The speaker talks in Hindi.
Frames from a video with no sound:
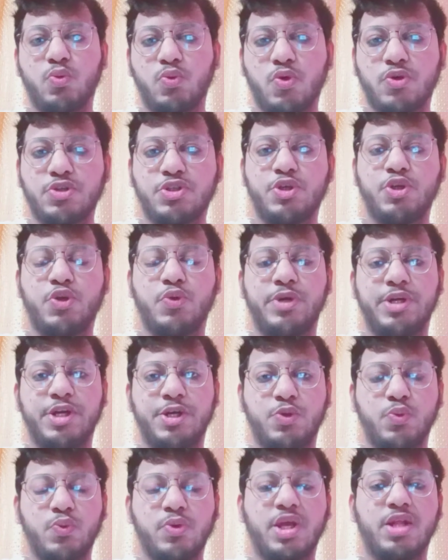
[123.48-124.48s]

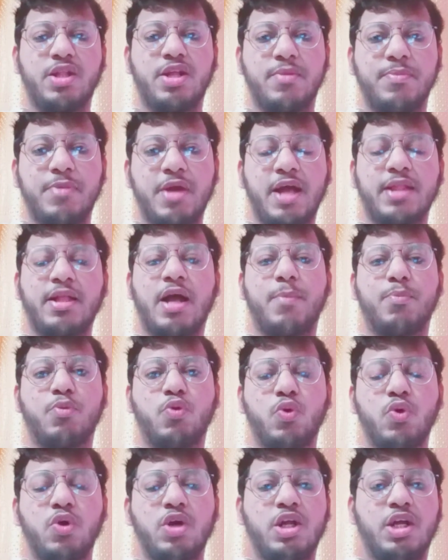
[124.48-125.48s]
2022 के दरमियान
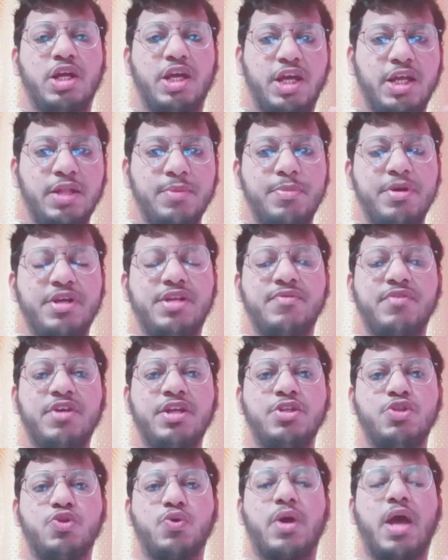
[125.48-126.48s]
आपको इन
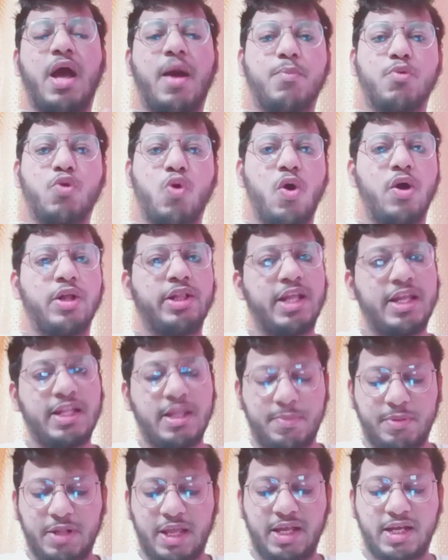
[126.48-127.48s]
बिटवीन जो है आपको
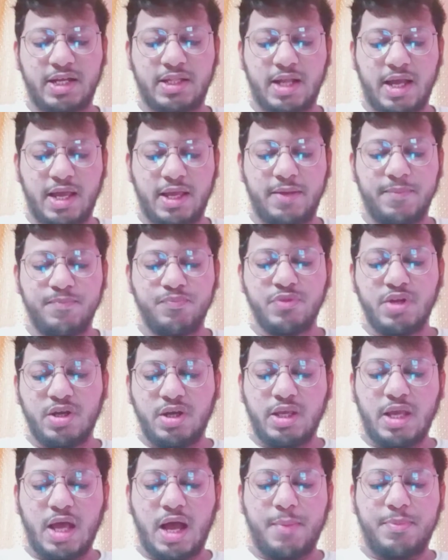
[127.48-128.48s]
ऑनलाइन अप्लाई करना है
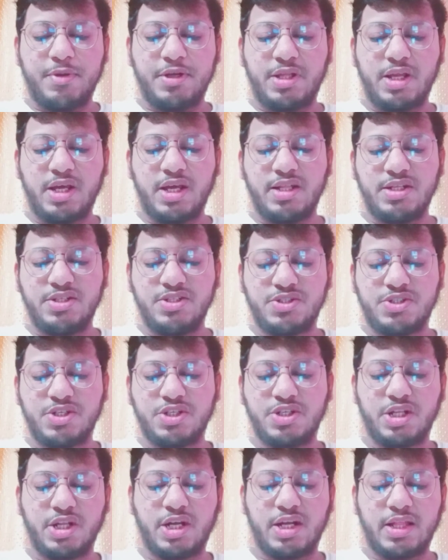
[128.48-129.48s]
यहाँ पे ठीक है
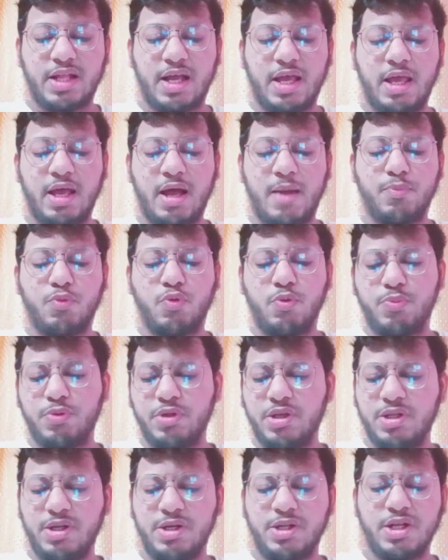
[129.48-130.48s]
रजिस्ट्रेशन करना है आपको
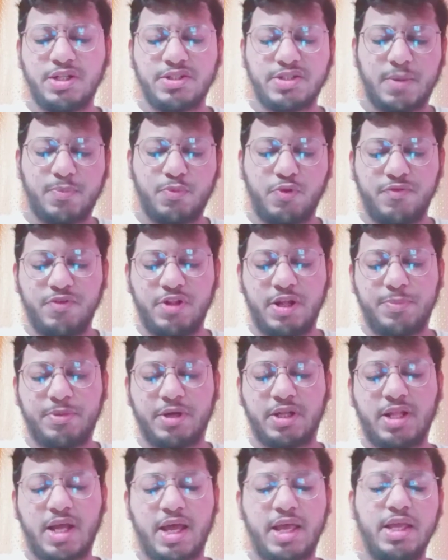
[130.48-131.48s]
पूरी डिटेल्स आपको फिलअप
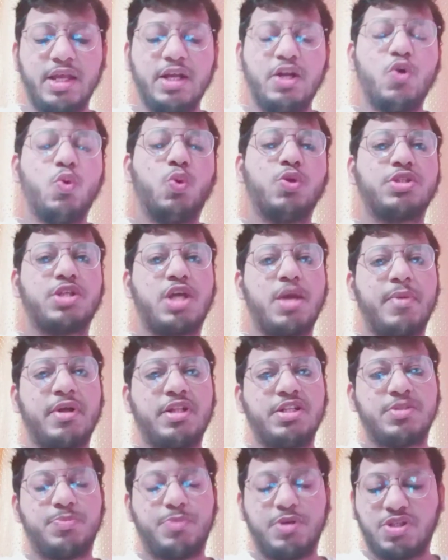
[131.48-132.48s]
करना है उसके
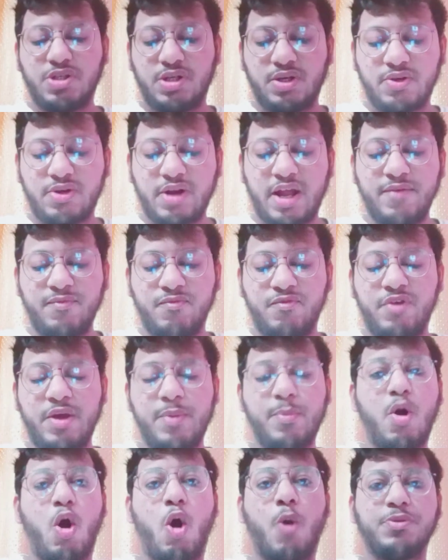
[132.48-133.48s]
बाद स्पेशल ड्राइव
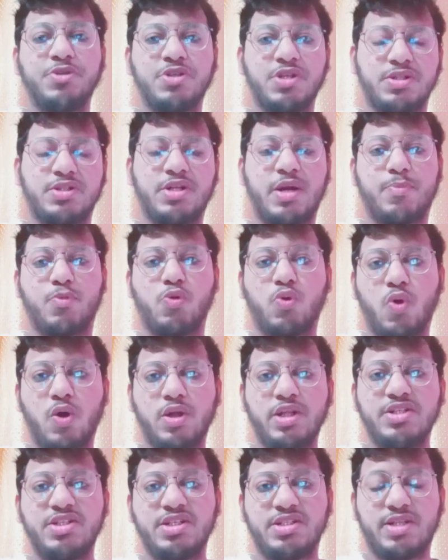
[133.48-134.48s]
वेब ऑप्शंस आपको
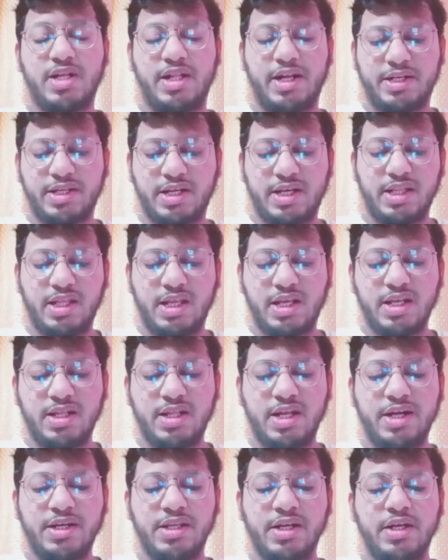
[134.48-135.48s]
कॉलेजेस सेलेक्ट करने की
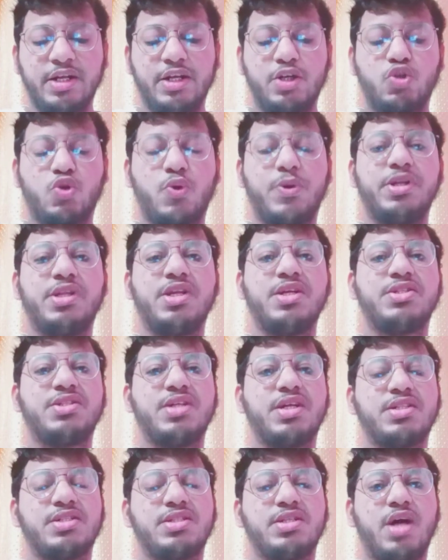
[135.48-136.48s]
डेट
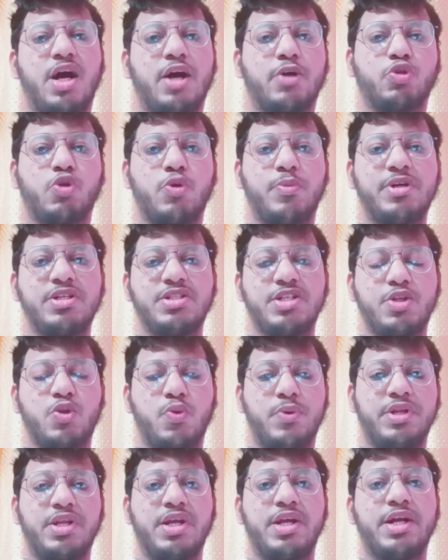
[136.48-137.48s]
26 अक्टूबर से
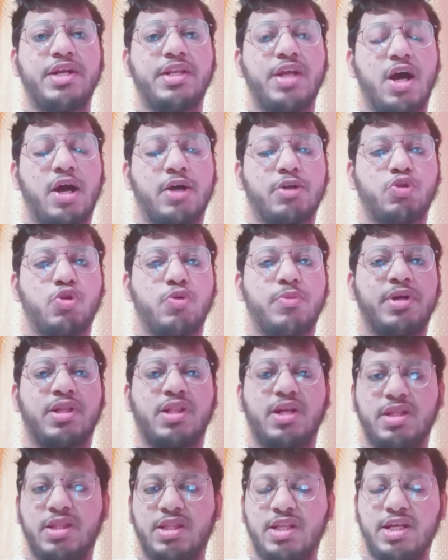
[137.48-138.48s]
28 अक्टूबर
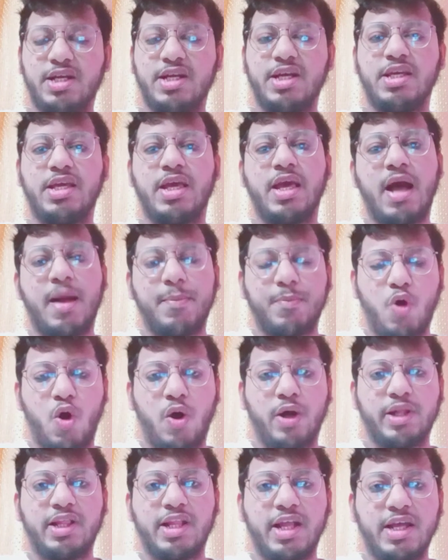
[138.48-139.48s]
तक दी गई है आप
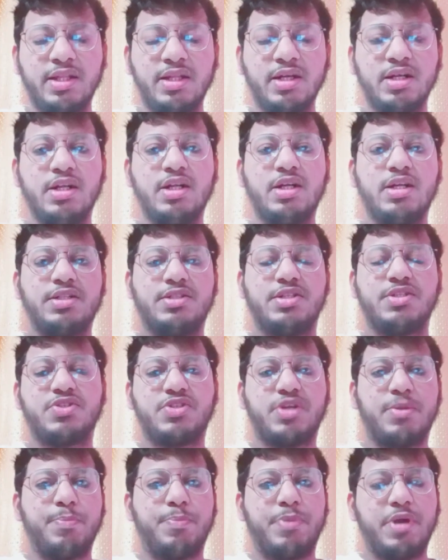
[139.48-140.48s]
ऑनलाइन
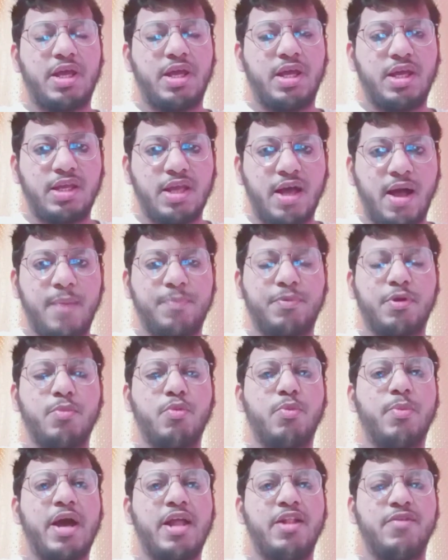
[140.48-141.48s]
सिस्टम पे या आपके
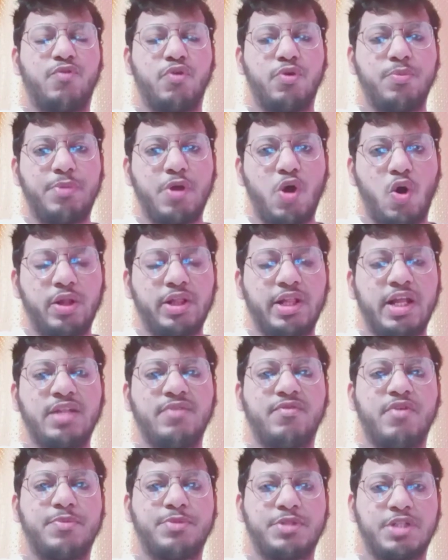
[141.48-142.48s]
मोबाइल फोन पे ऑनलाइन
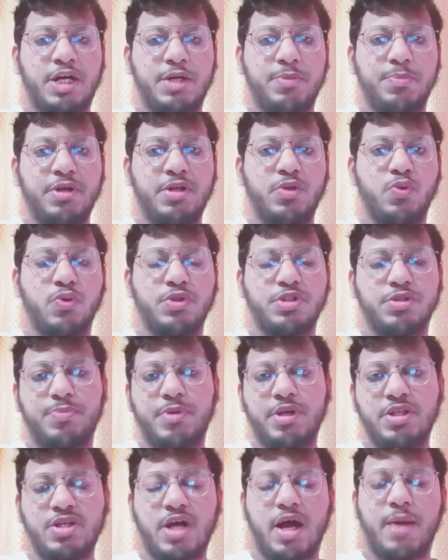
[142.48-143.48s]
वेबसाइट पे दोस्त
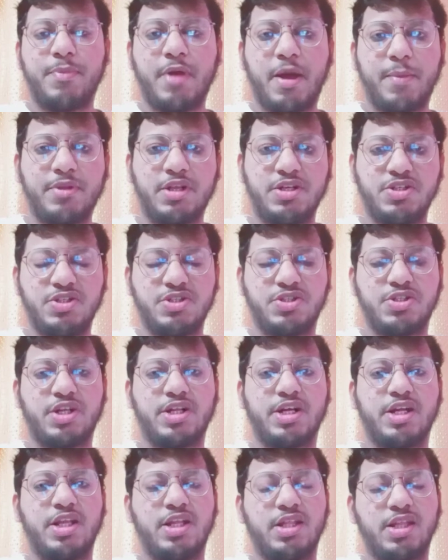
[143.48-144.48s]
पे जहाँ पे आप रजिस्टर
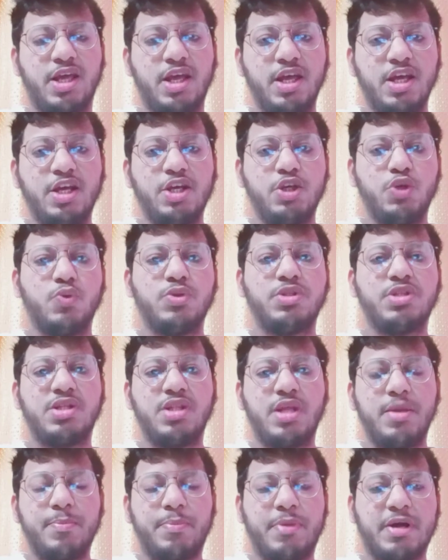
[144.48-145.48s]
करे थे यूजर
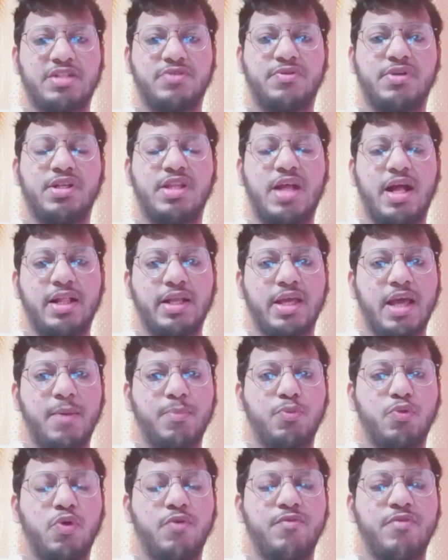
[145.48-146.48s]
नेम पासवर्ड डाल के कि
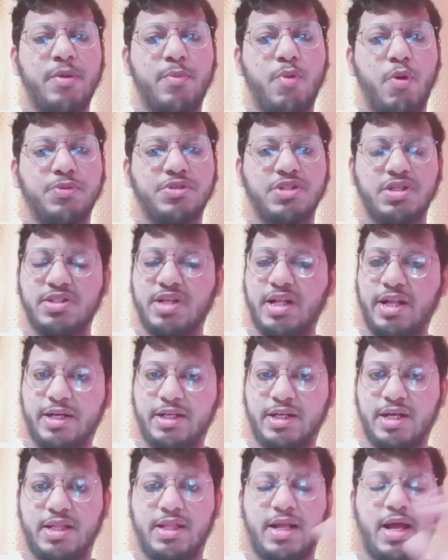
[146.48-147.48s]
आपको वेब ऑप्शन
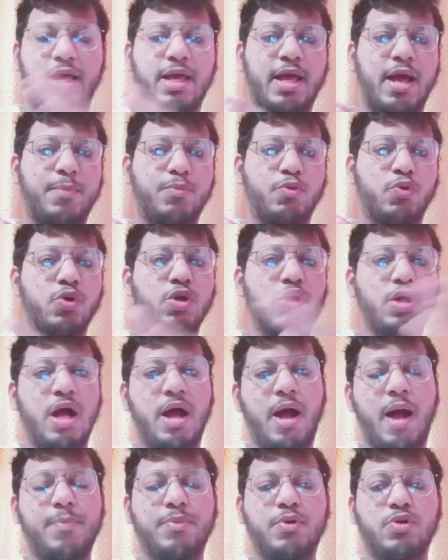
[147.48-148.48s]
सेलेक्ट करना है आपको
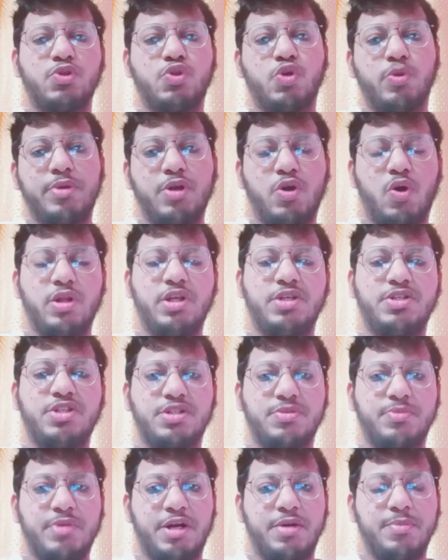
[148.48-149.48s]
आप जो भी
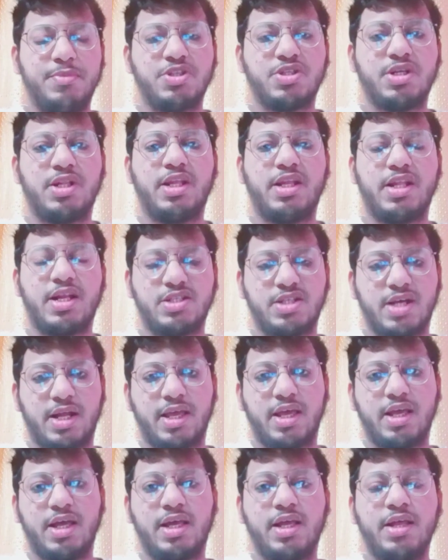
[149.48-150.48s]
कॉलेजेस में एडमिशन लेना चाह
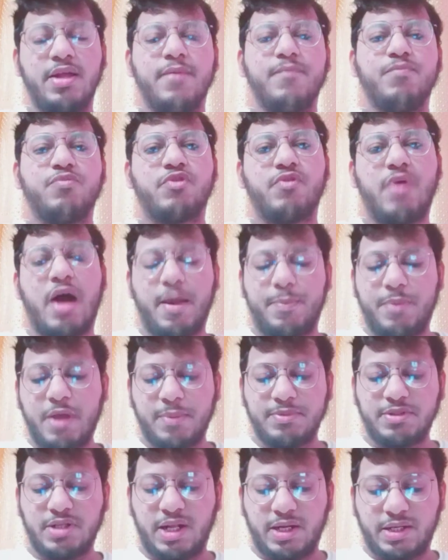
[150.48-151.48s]
रहे हैं वहाँ पे
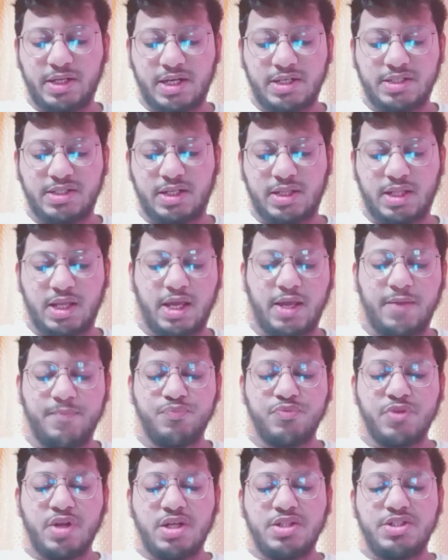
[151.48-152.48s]
आप सेलेक्ट कर सकते हैं
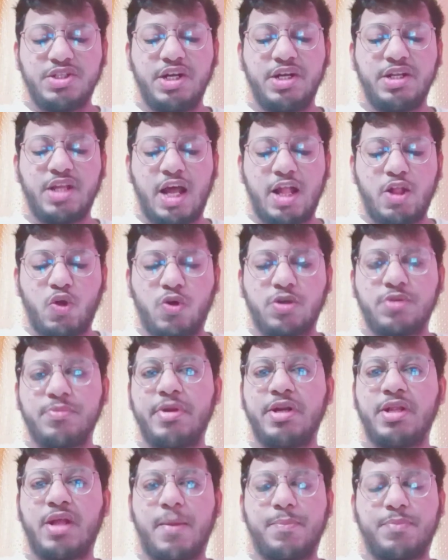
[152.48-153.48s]
सीट
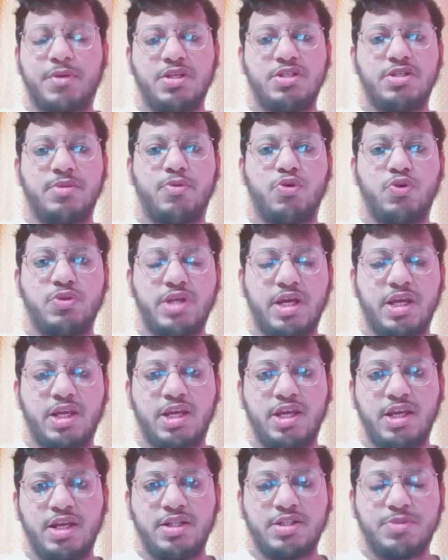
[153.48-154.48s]
अलॉटमेंट आपकी जब हो
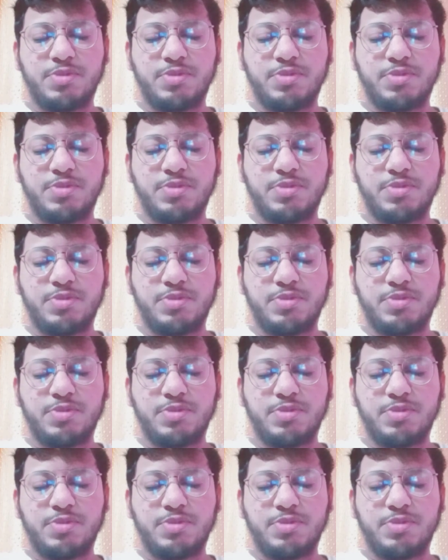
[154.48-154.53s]
जाएंगी